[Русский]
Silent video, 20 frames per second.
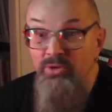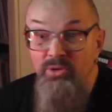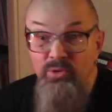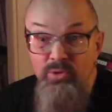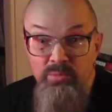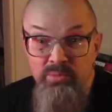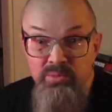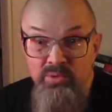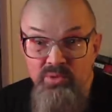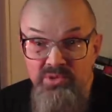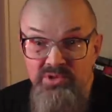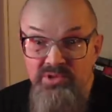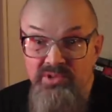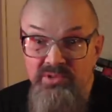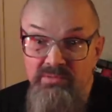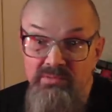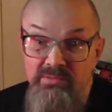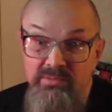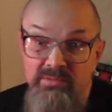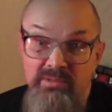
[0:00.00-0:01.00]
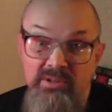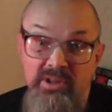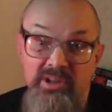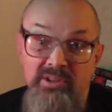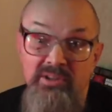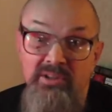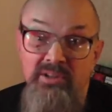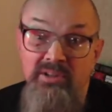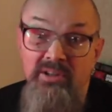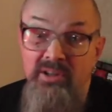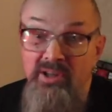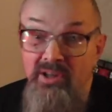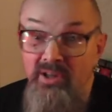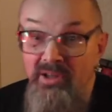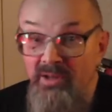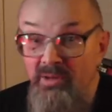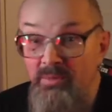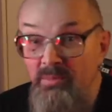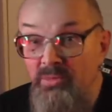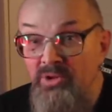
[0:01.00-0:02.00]
Ну пусть, ладно.
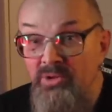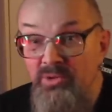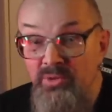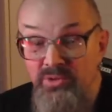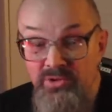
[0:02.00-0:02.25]
Мне